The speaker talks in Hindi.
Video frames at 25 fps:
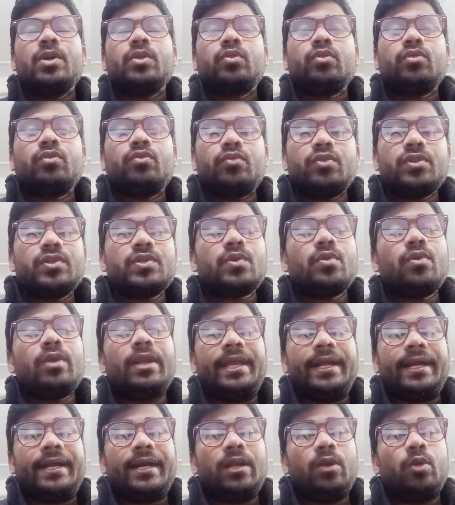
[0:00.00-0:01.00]
तो उसको
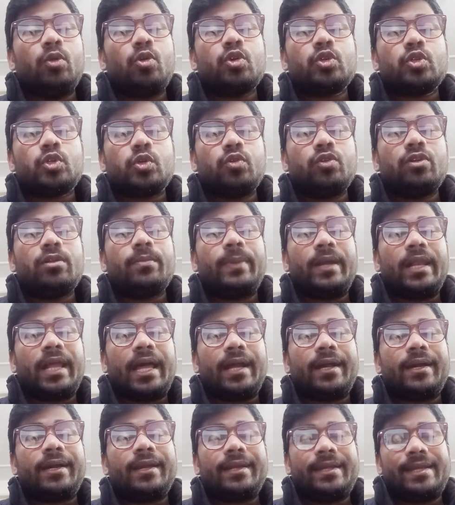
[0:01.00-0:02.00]
लेकर लोग झुंड
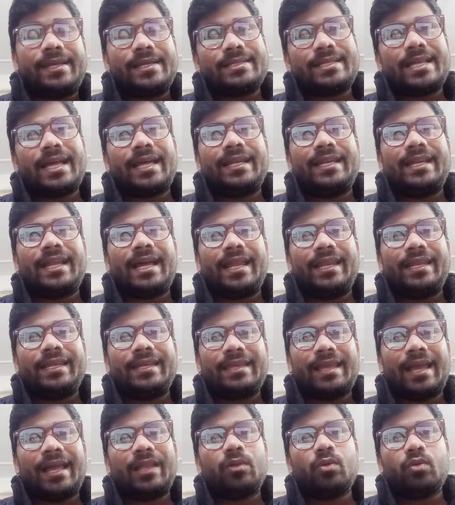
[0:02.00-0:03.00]
बनाकर खेसारी लाल
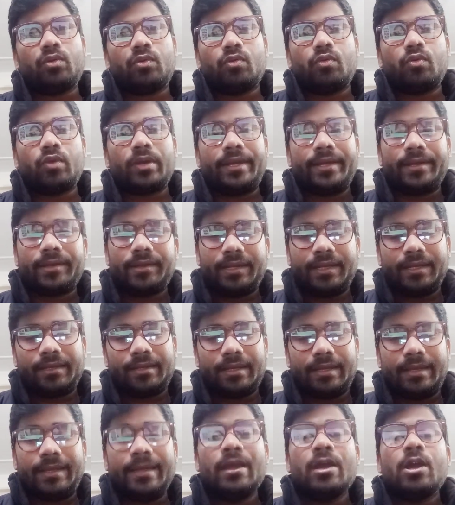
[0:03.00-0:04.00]
यादव को घेरने
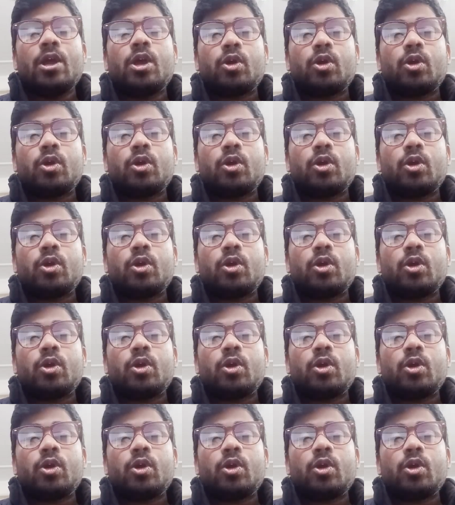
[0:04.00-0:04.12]
की